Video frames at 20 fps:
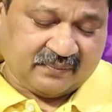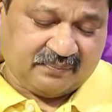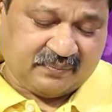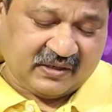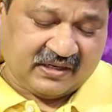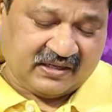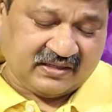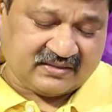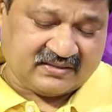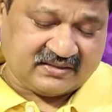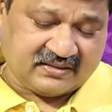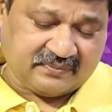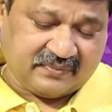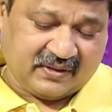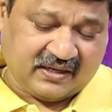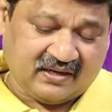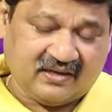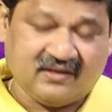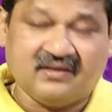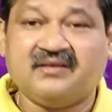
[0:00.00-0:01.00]
కపిల్
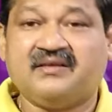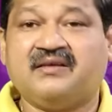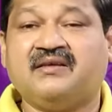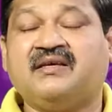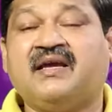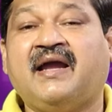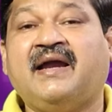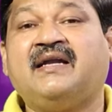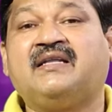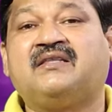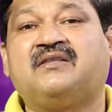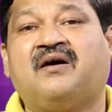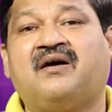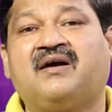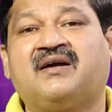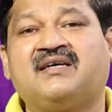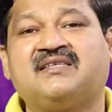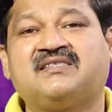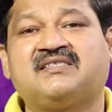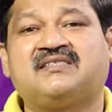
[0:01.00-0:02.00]
సిబల్ ఎయిత్
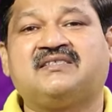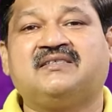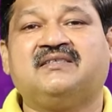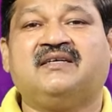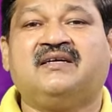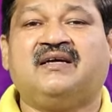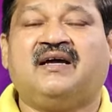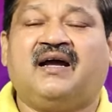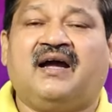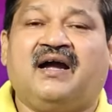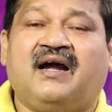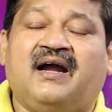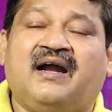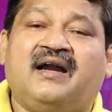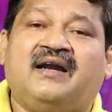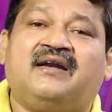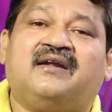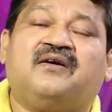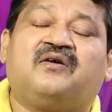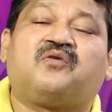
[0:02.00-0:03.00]
ఆగస్ట్
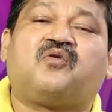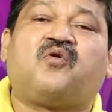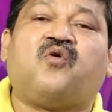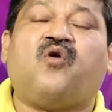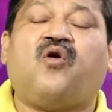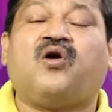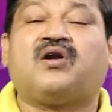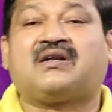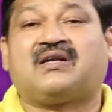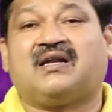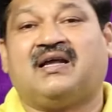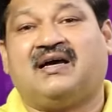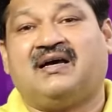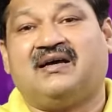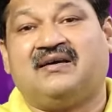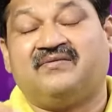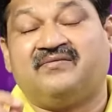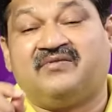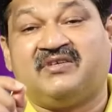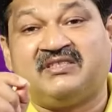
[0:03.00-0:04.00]
అండ్ కోట్ల
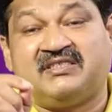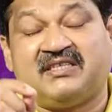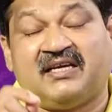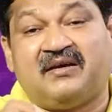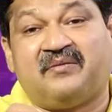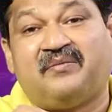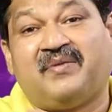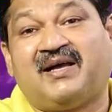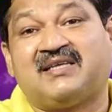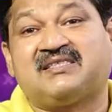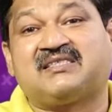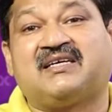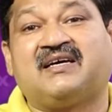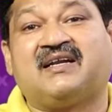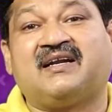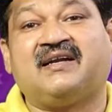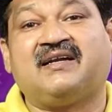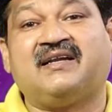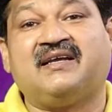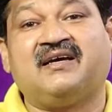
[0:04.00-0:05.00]

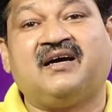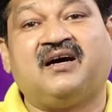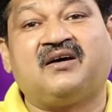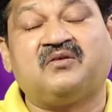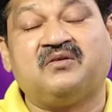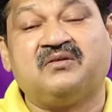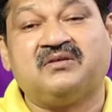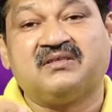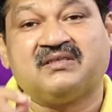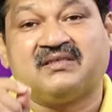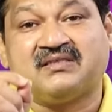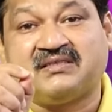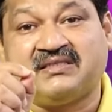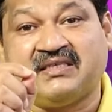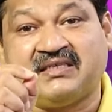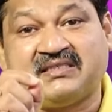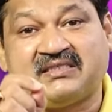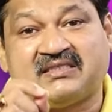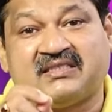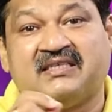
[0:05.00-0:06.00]
విజయభాస్కర్ రెడ్డి గారు
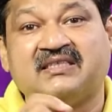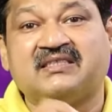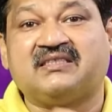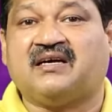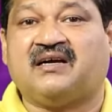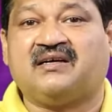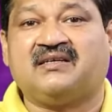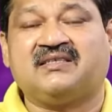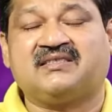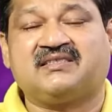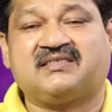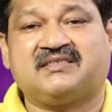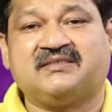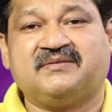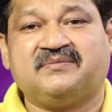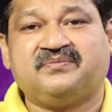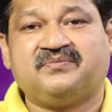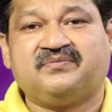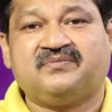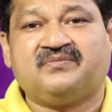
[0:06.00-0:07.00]
సిక్స్టీన్త్ ఆగస్ట్
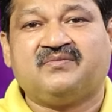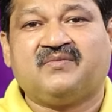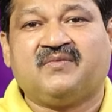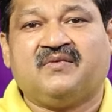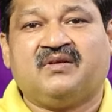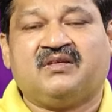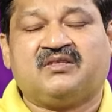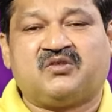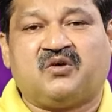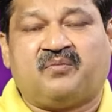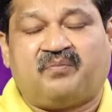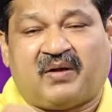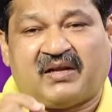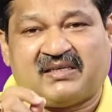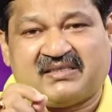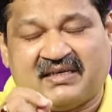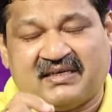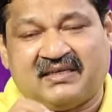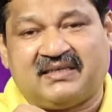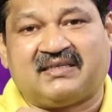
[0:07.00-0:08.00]
సో
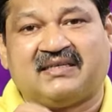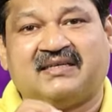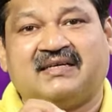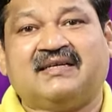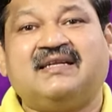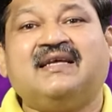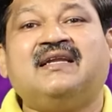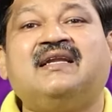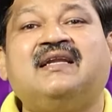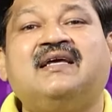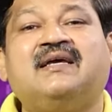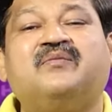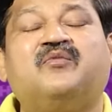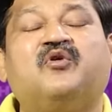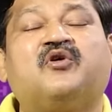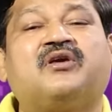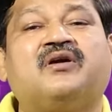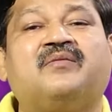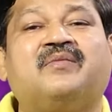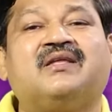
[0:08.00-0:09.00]
ప్రజెంట్ ఢిల్లీ
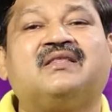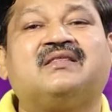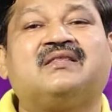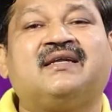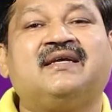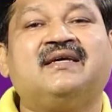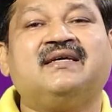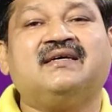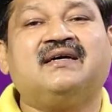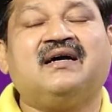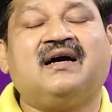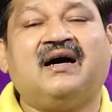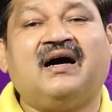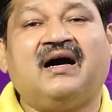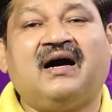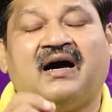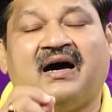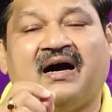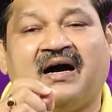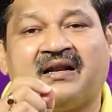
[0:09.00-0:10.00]
ముఖ్యమంత్రి
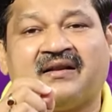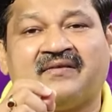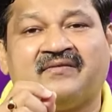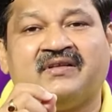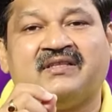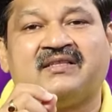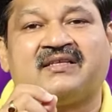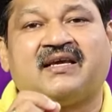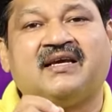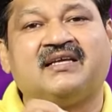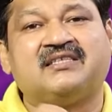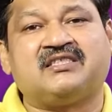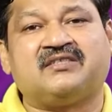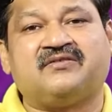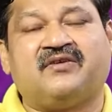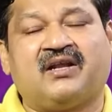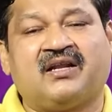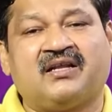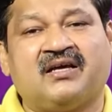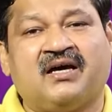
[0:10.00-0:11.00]
అరవింద్
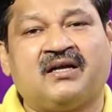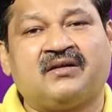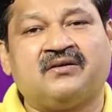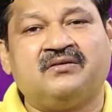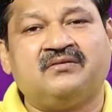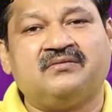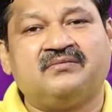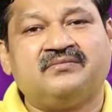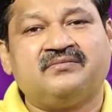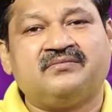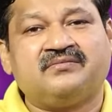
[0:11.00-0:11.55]
కేజ్రీవాల్ గారు